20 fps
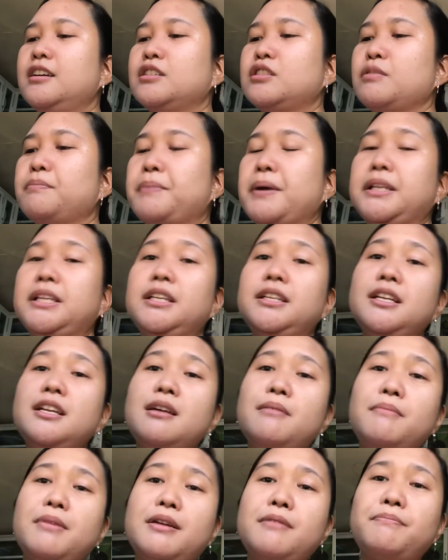So, pwede din
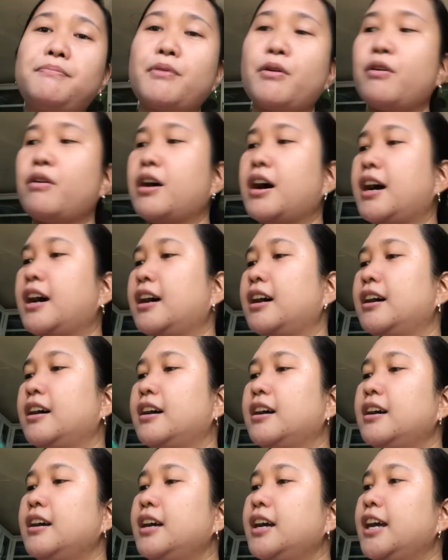naman po
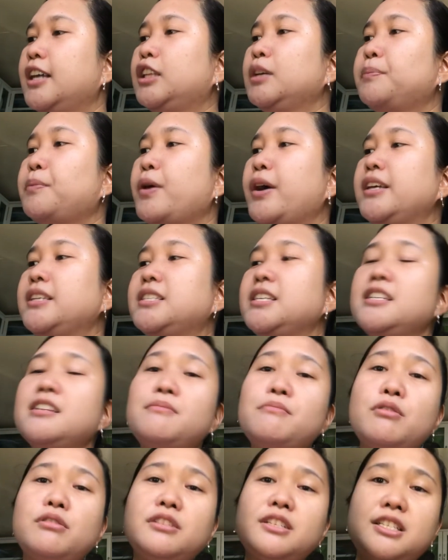ang... Ito po ay
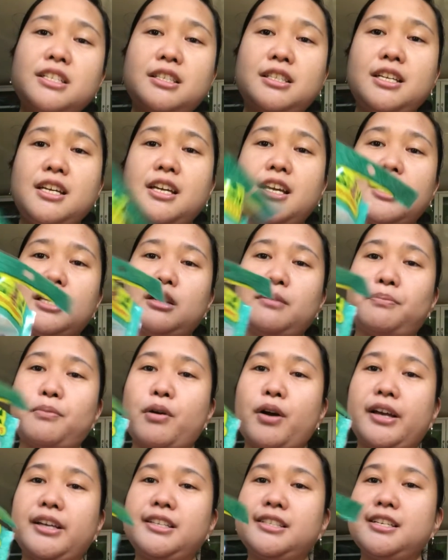cinnamon stick. Ito
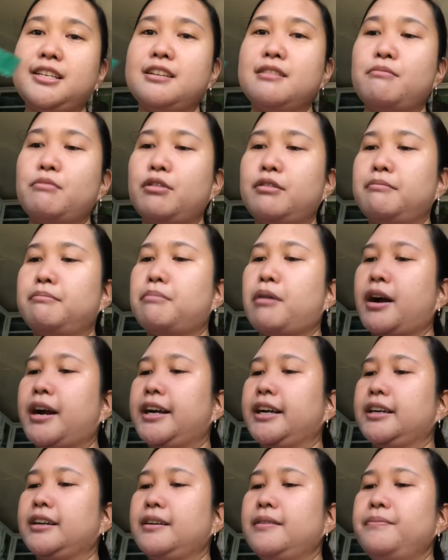po ay cinnamon
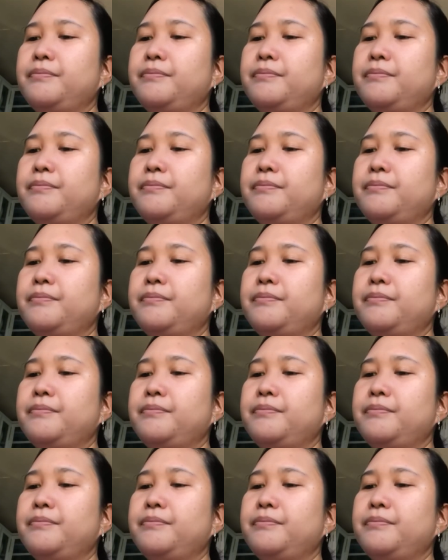bark.